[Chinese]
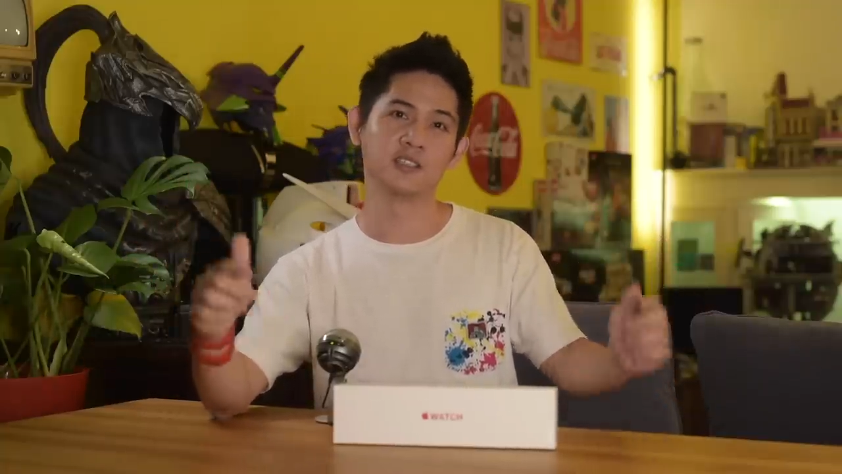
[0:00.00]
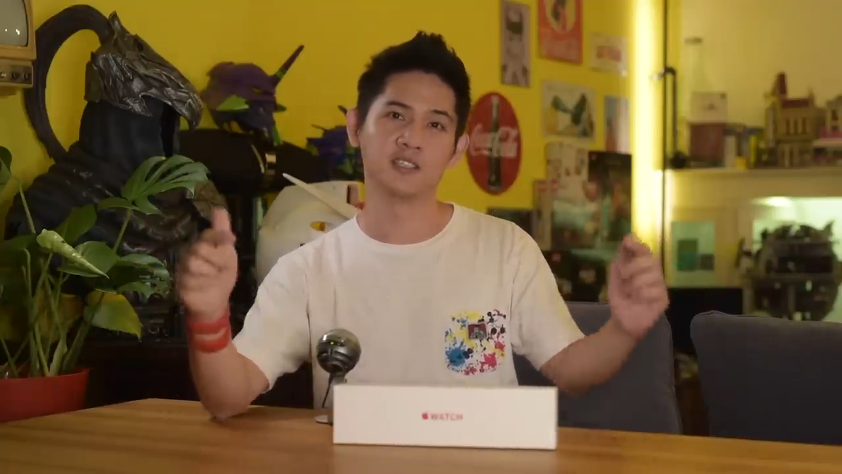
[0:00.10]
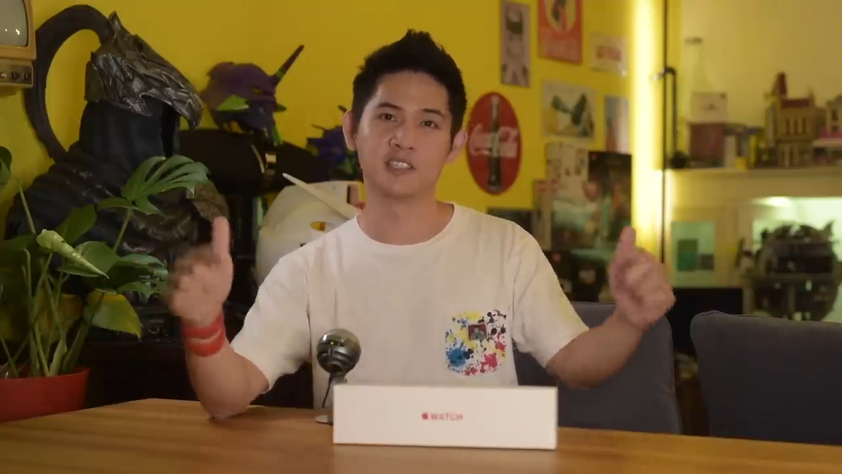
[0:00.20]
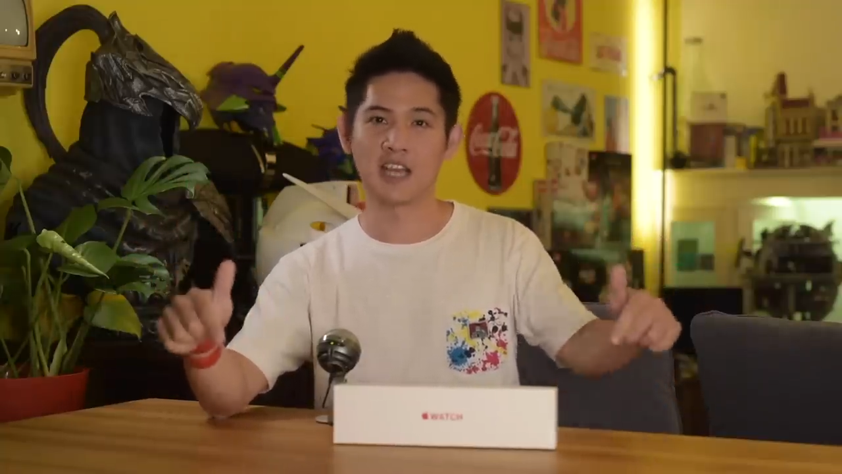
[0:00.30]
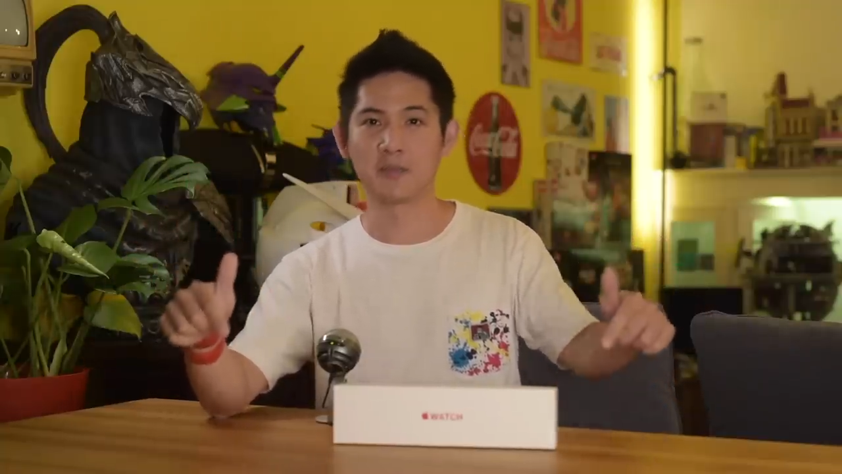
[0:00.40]

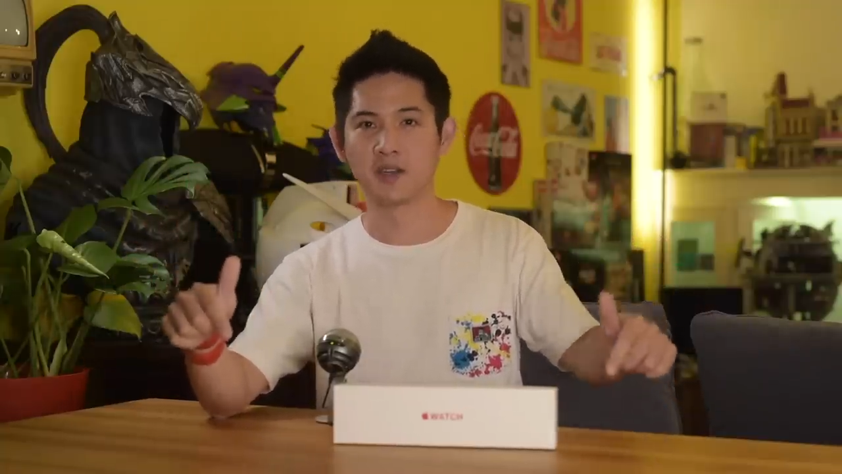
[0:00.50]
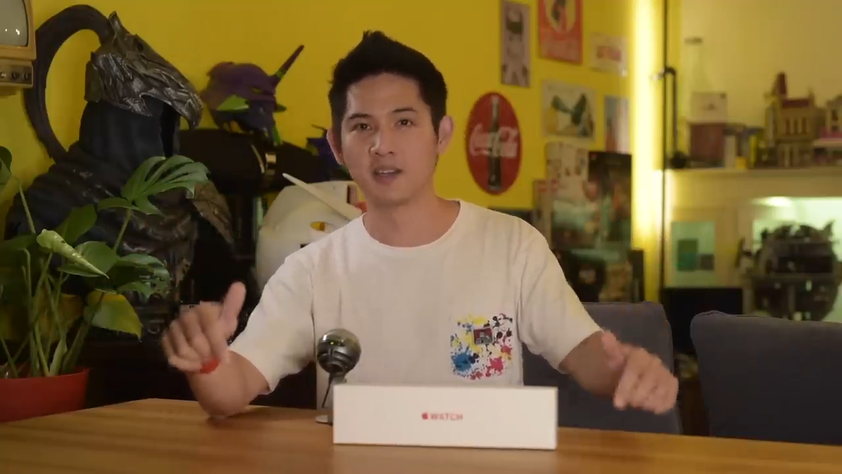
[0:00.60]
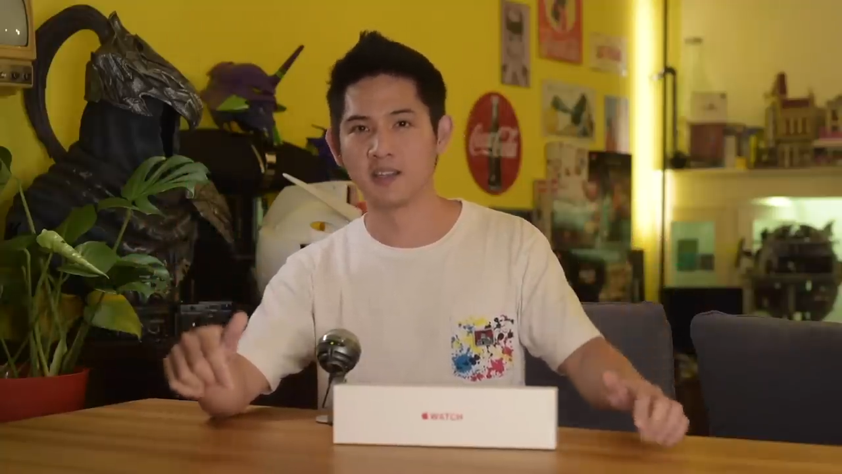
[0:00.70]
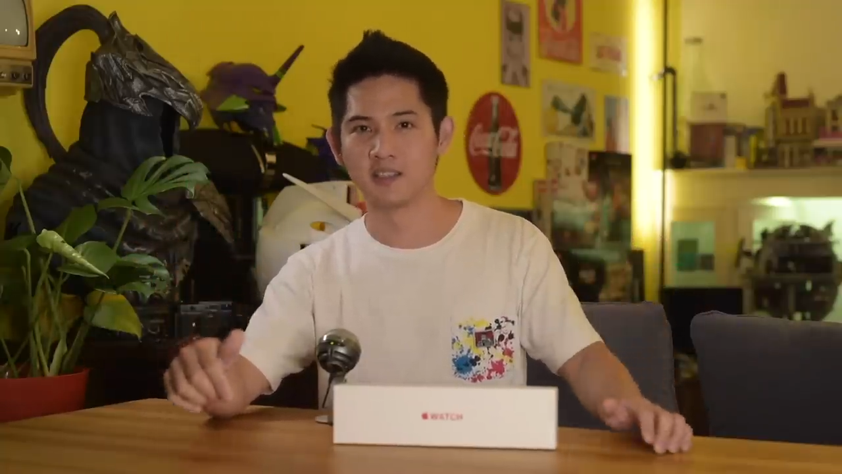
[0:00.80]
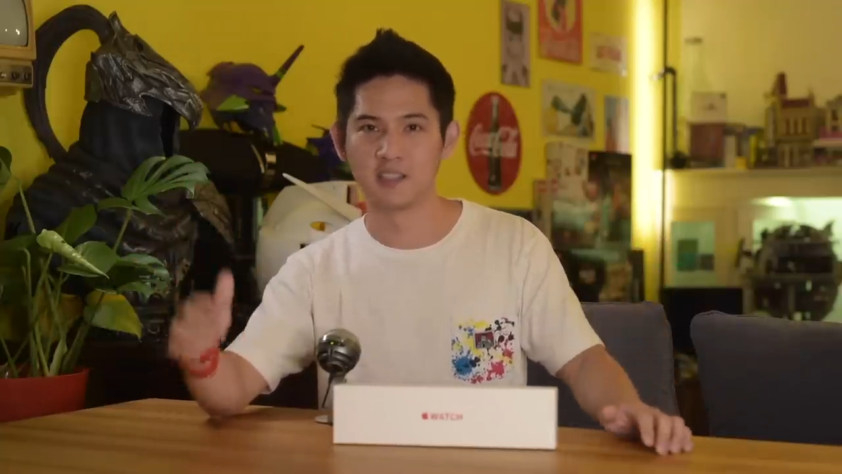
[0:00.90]
点下面的
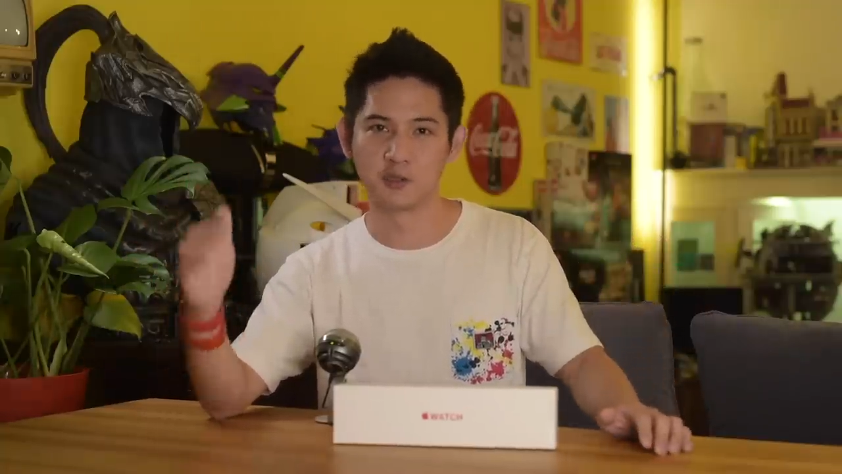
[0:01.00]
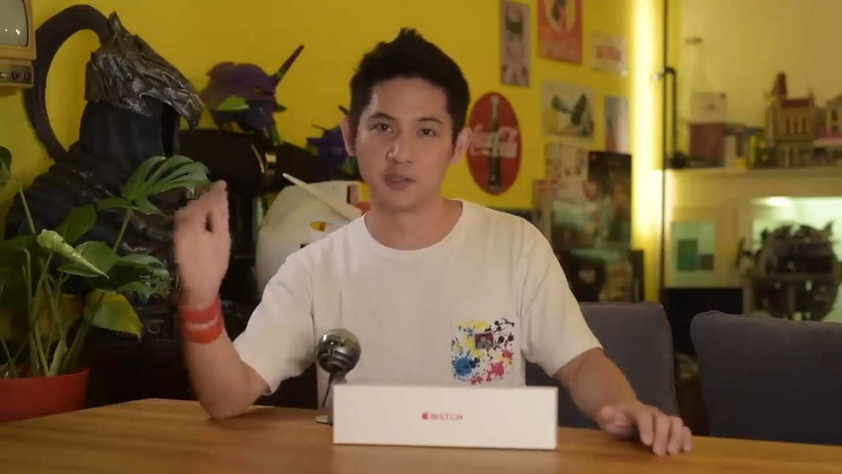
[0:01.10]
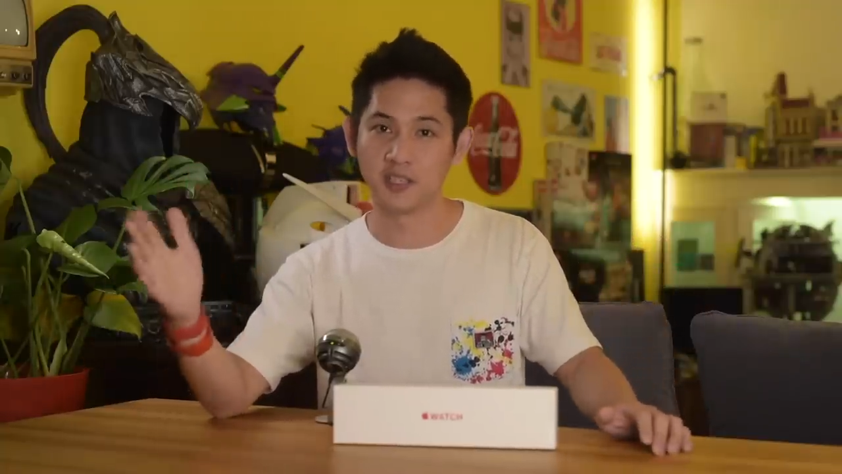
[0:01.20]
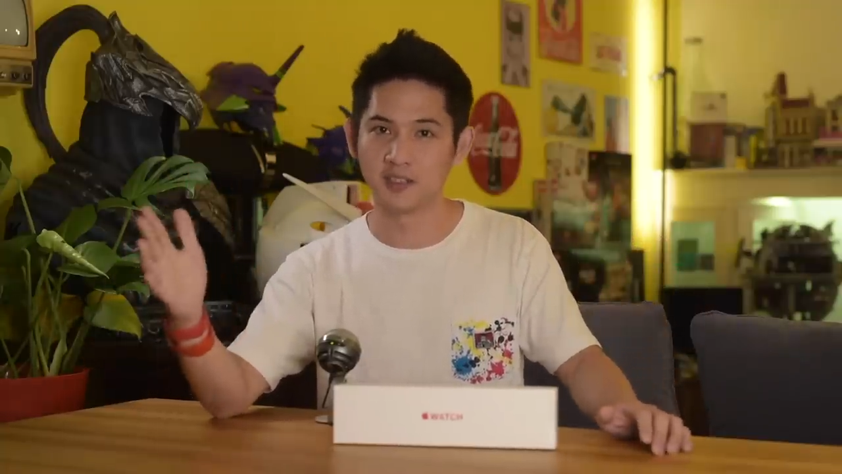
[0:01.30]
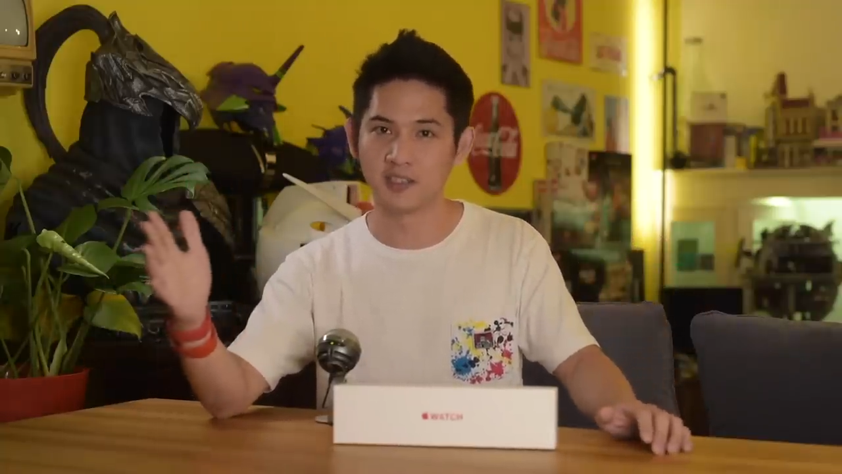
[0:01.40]
链接去
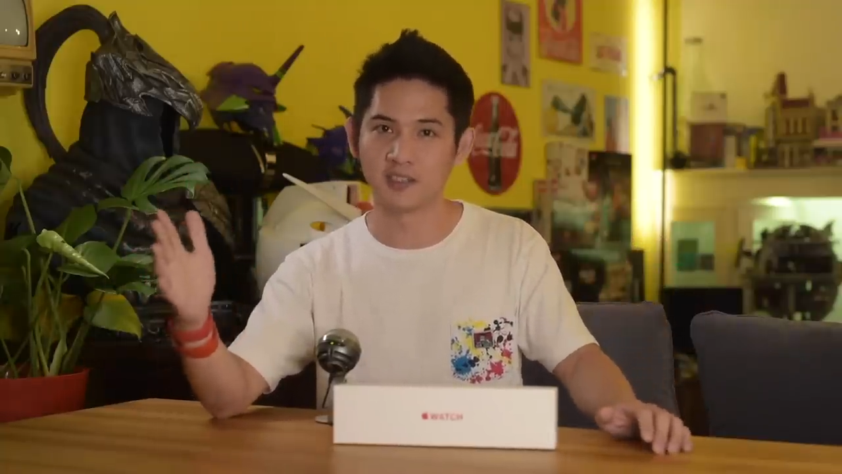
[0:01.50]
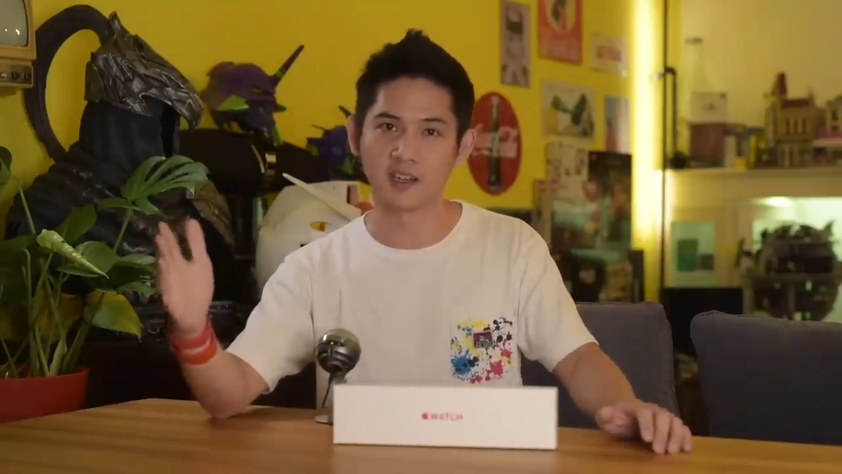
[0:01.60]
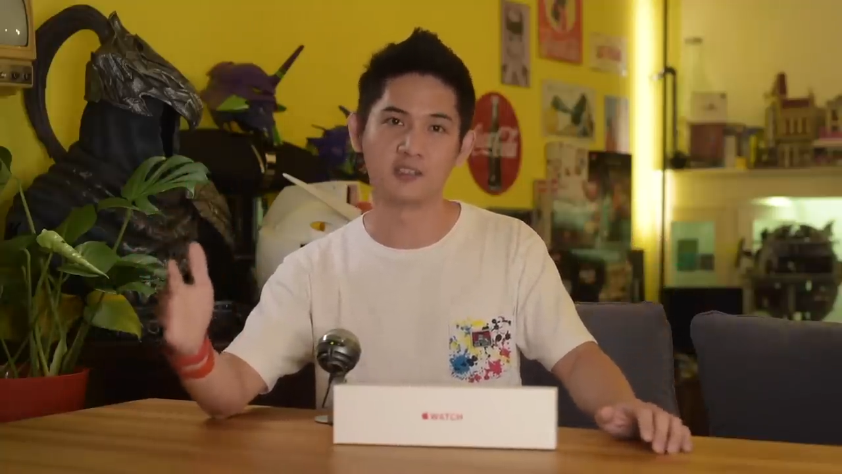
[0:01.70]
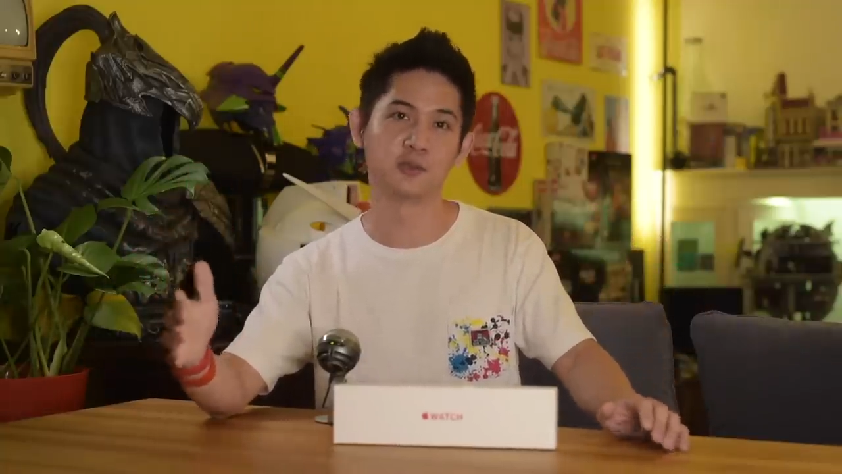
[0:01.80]
听听看。